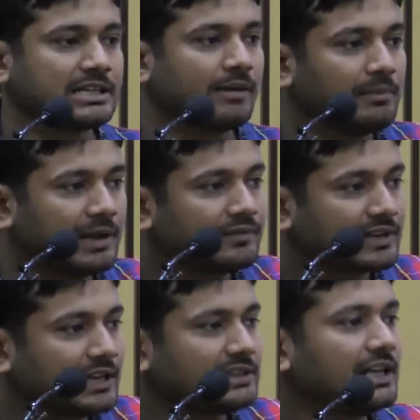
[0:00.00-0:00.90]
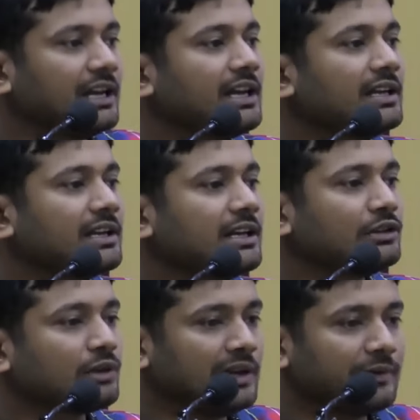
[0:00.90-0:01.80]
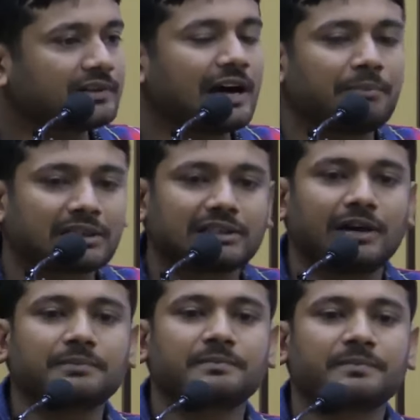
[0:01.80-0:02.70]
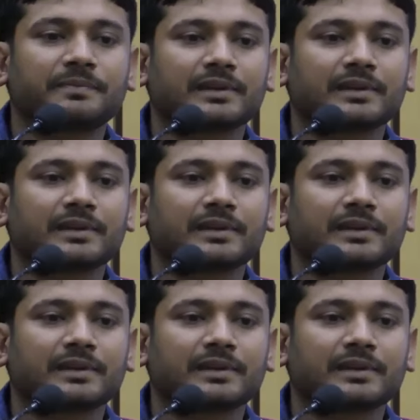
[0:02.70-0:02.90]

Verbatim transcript: जब हम लेफ़्ट कहते हैं तो लेफ़्ट का मतलब